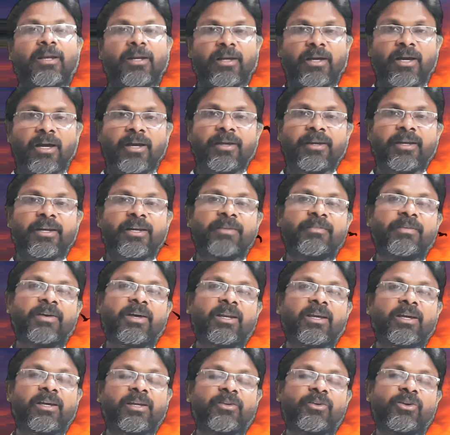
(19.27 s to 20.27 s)
అనగా రెండు
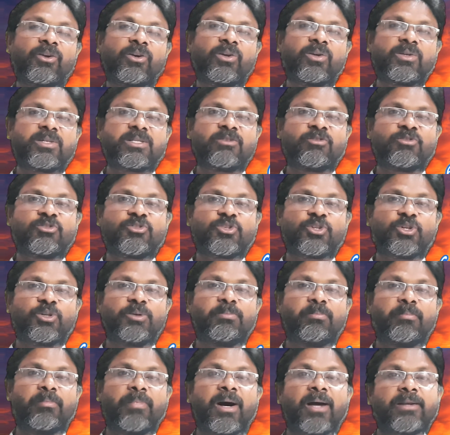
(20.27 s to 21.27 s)
వేల ఇరవై ఒకటో
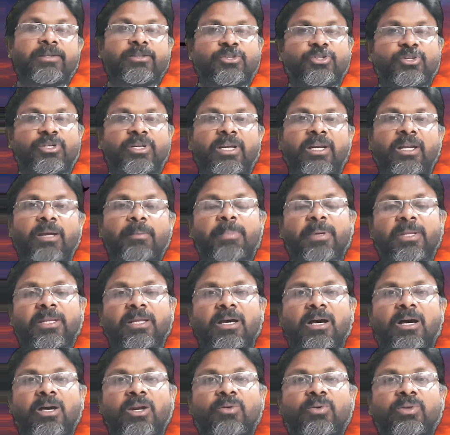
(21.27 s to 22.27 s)
సంవత్సరం మార్చి నెల
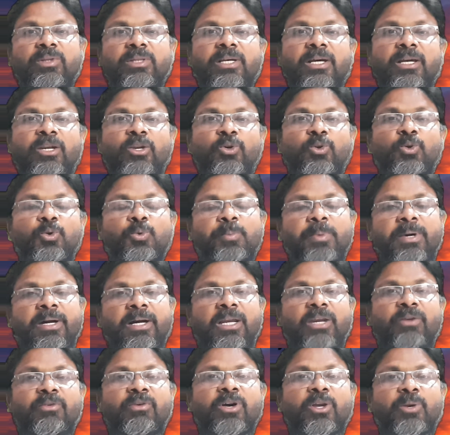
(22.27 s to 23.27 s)
పదహారవ తారీఖు
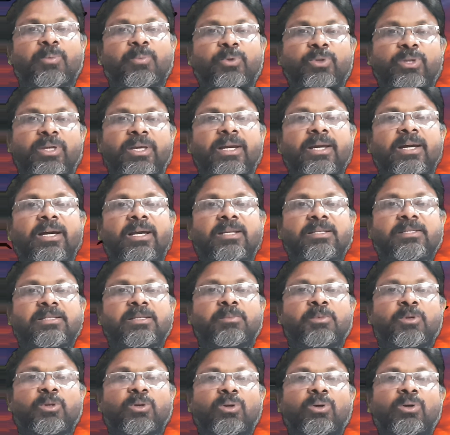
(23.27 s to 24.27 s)
మంగళవారం ఉదయకాల
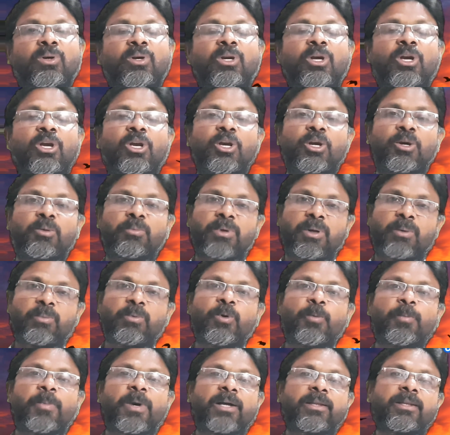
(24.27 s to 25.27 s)
సమయంలో
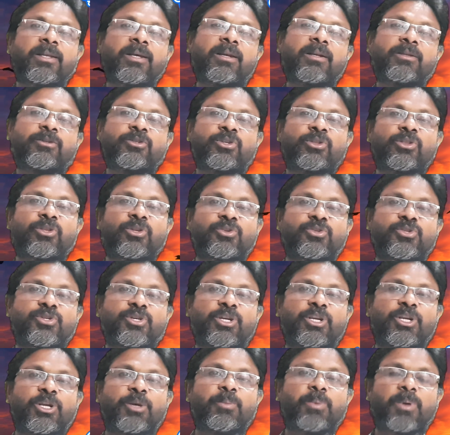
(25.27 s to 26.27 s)
ప్రభు పాదాల చెంత
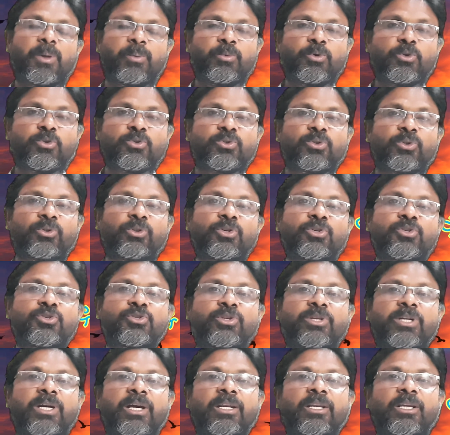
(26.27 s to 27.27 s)
చేరి ప్రభును
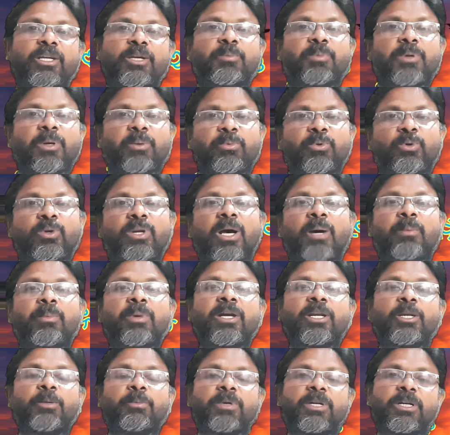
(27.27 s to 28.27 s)
స్థుతించడానికి ప్రభు
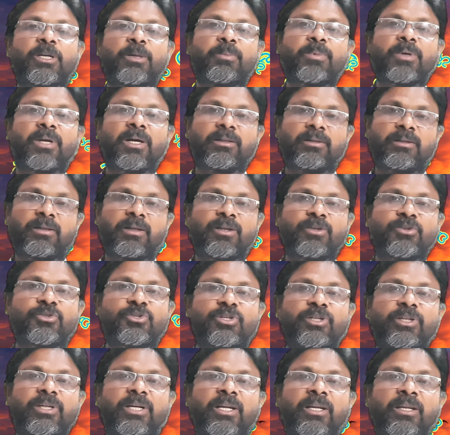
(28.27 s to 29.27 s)
నామాన్ని బట్టి ప్రార్థన
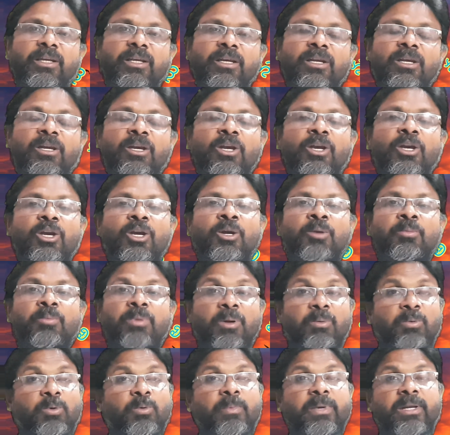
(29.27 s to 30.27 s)
చేయడానికి
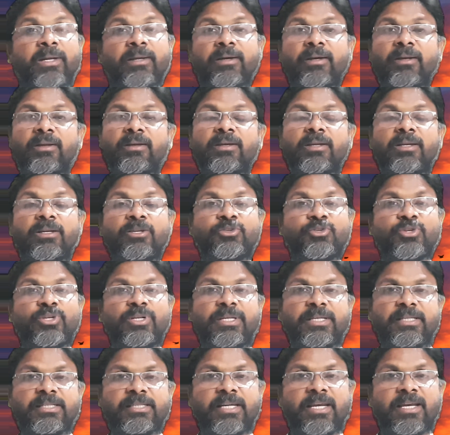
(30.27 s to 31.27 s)
ప్రభు మనకు
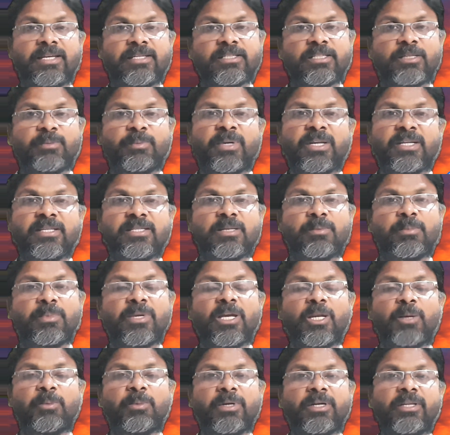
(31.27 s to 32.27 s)
అనుగ్రహించిన శ్రేష్టమైన
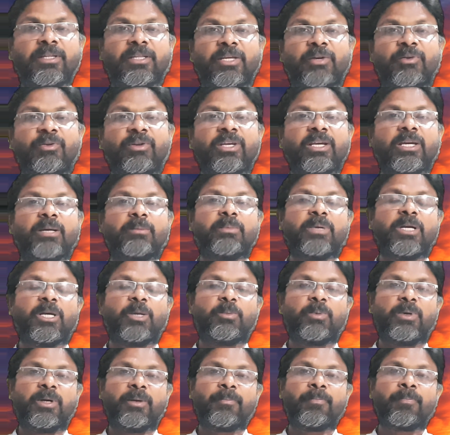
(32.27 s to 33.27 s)
సమయాన్ని బట్టి దేవునికి
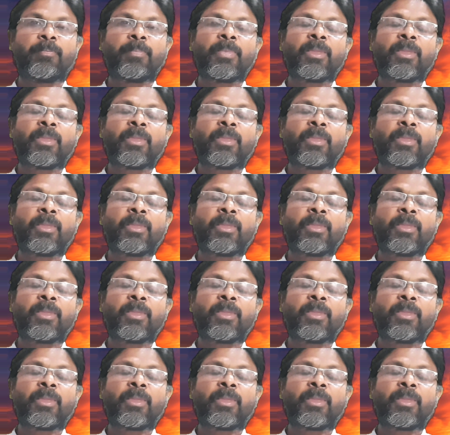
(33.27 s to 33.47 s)
మహిమ